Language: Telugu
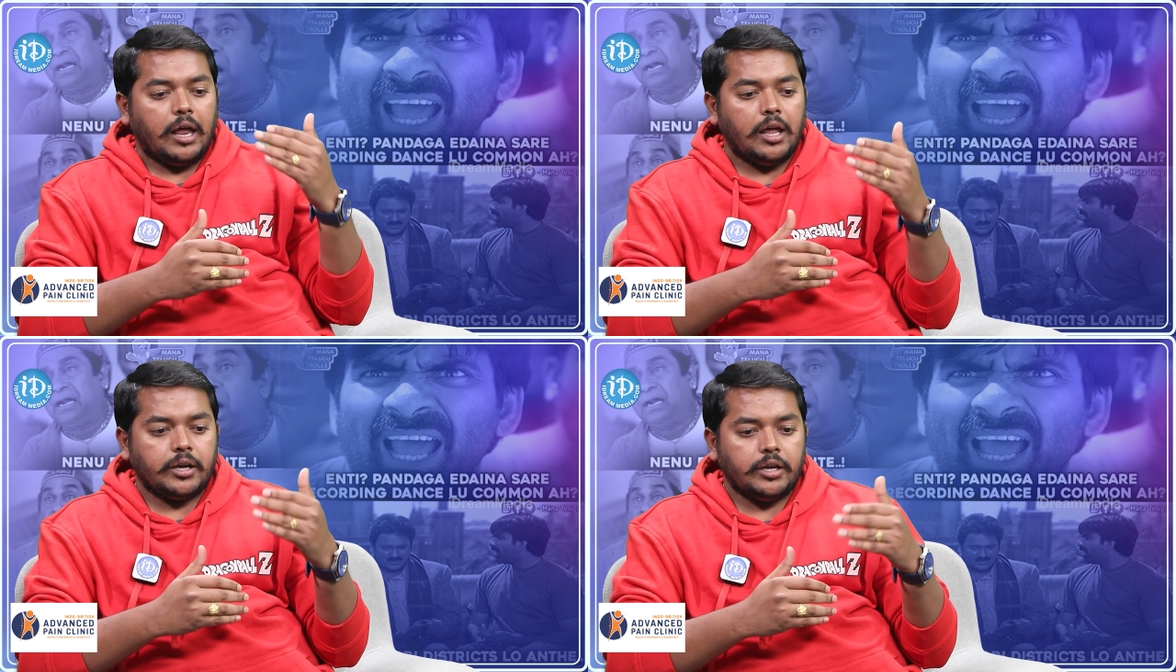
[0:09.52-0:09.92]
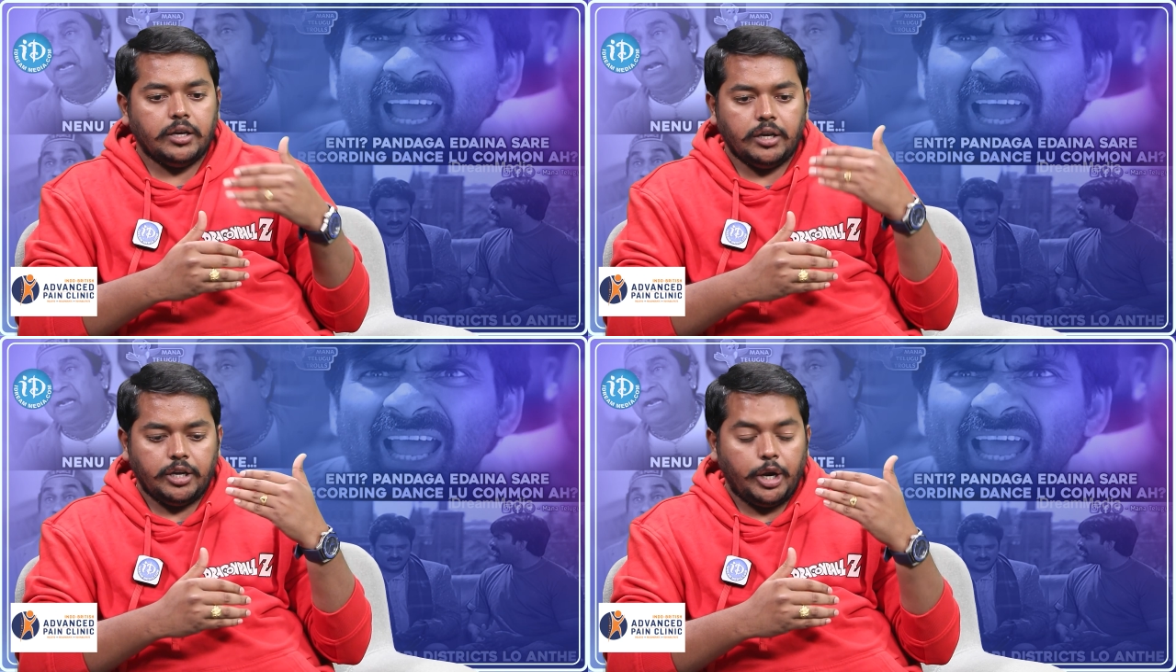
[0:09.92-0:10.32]
అలాగే
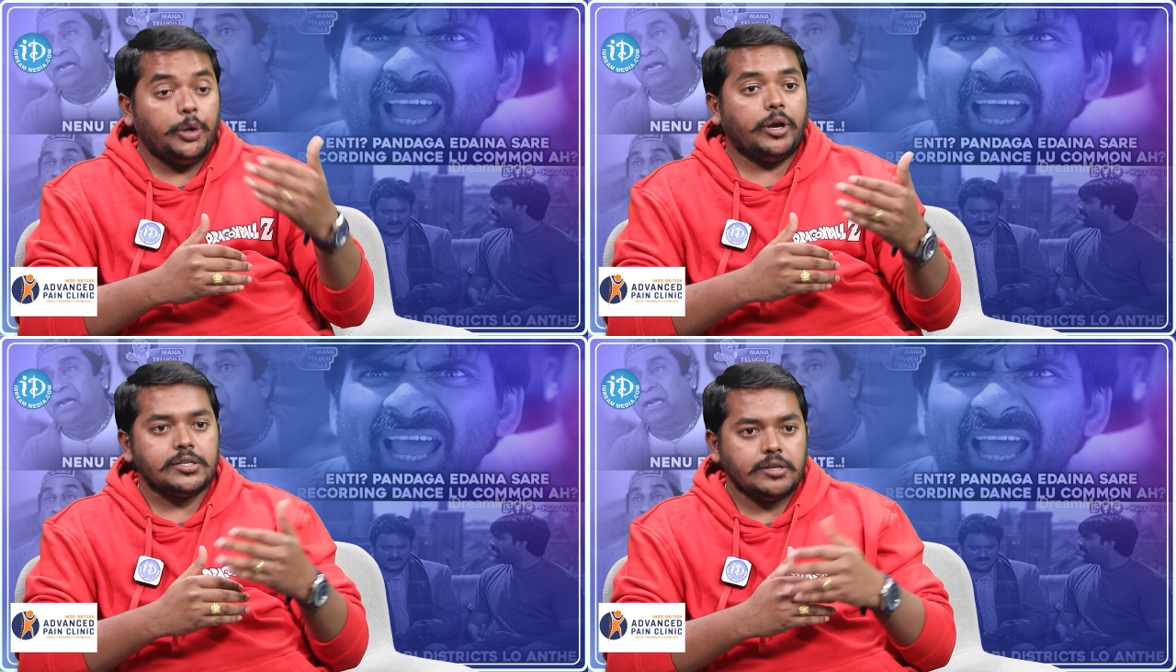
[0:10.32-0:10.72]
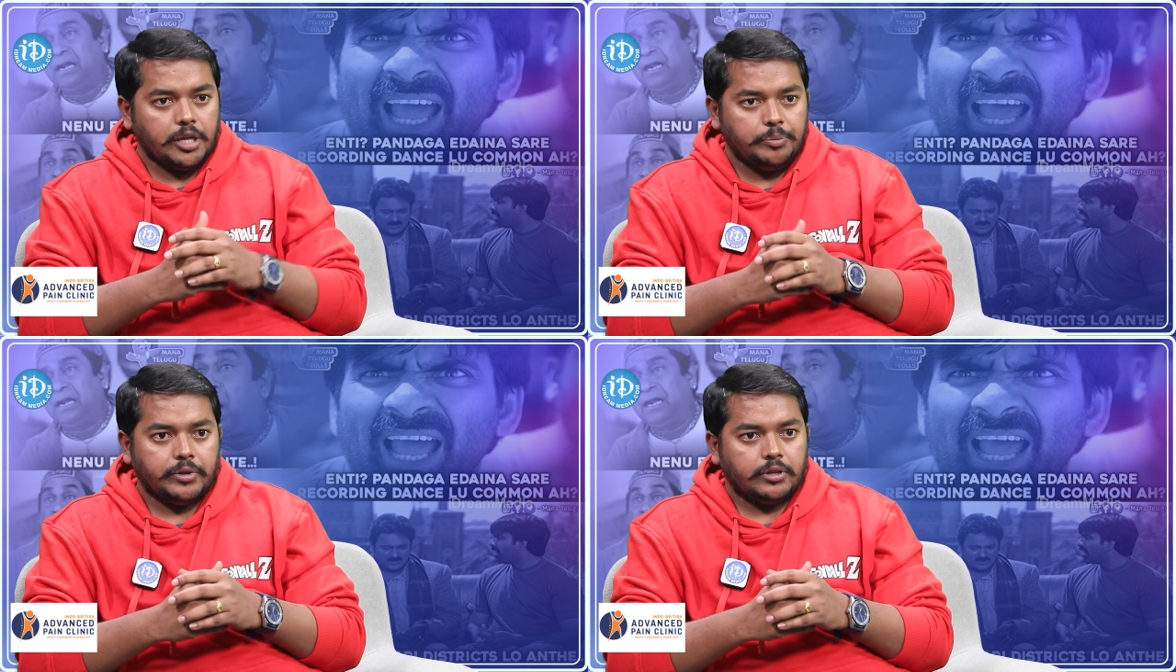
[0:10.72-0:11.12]
ఎడ్యుకేషనల్
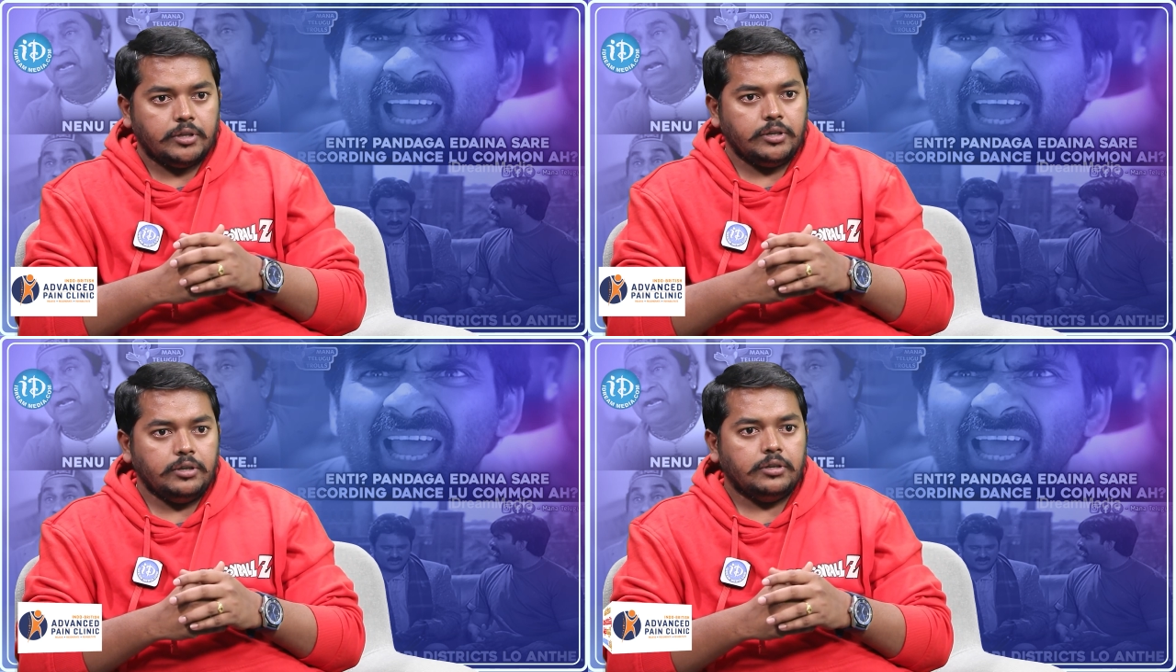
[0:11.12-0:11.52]
అయిపోయింది